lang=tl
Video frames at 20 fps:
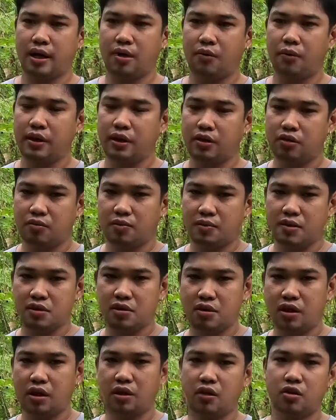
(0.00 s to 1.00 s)
na gawin itong
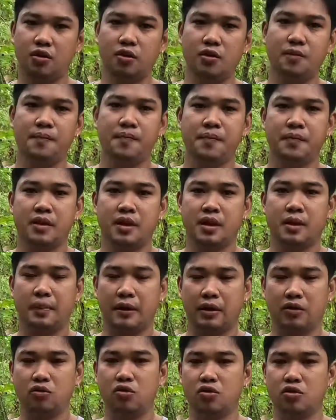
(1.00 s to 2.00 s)
mission na ito na
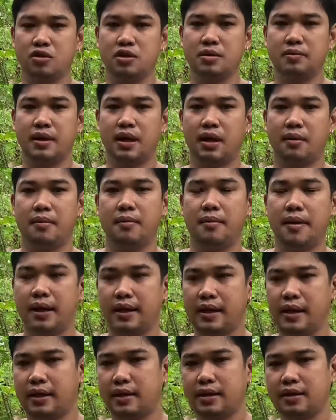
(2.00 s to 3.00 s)
pagtulong sa mga
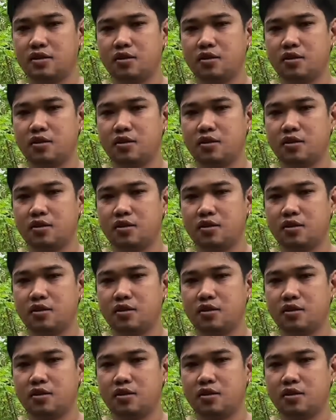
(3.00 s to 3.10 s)
kababayan natin.